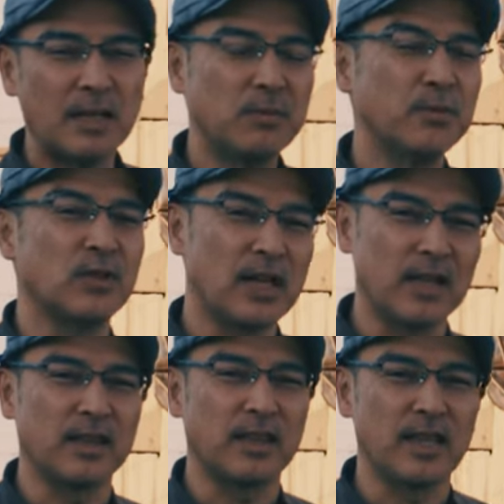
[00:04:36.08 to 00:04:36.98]
い部分が
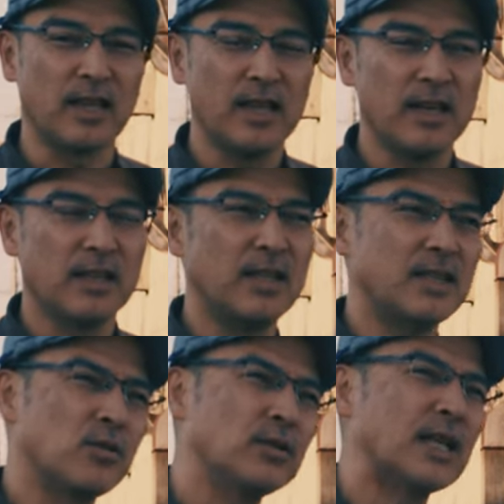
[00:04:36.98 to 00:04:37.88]
あってで
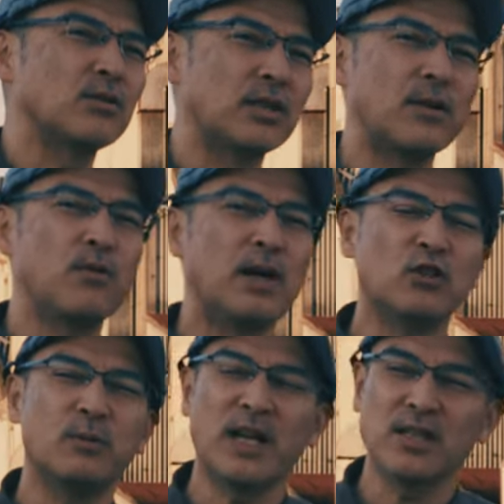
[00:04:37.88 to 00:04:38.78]
そうなるとね
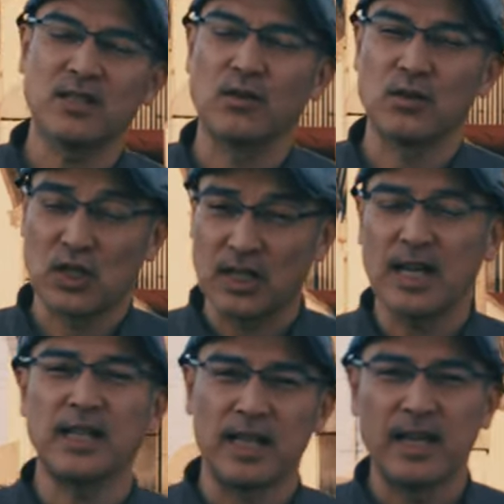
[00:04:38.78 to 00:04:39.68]
ホワイトバランスっていうのをしっ
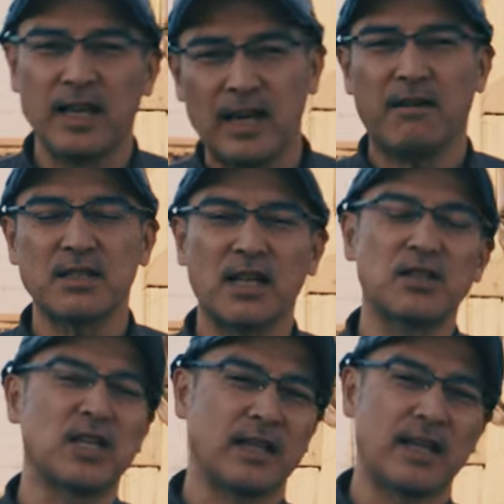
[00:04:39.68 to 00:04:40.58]
かりね合わせな
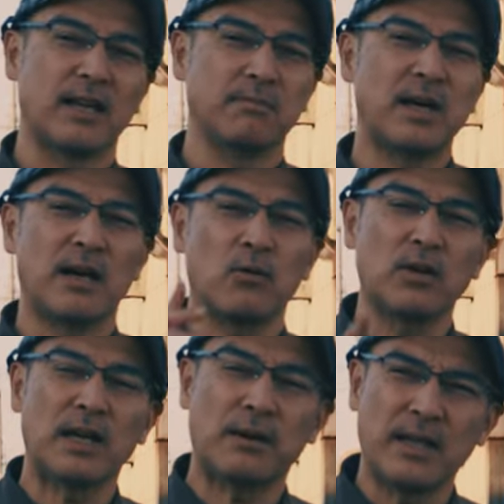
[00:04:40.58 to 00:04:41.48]
くちゃいけない、まあ、
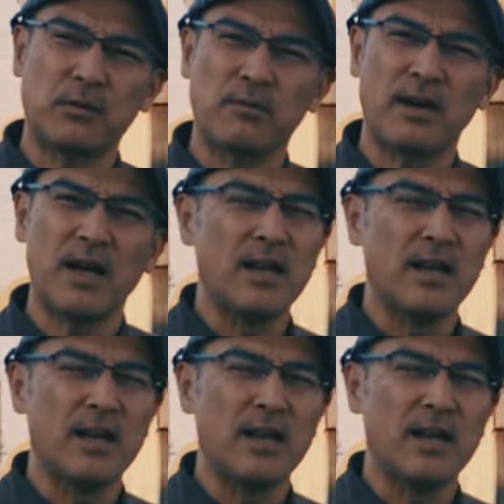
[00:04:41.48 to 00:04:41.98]
今回はねこれは